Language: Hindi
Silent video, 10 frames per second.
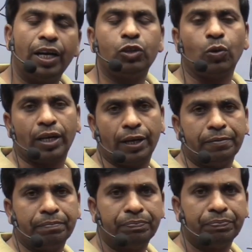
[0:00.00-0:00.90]
अंग्रेजों
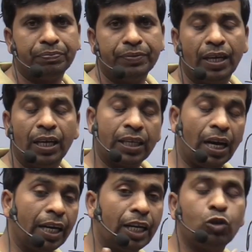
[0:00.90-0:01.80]
का
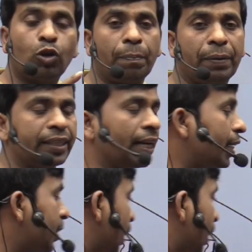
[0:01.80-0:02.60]
तो अंग्रेजों का पड़ता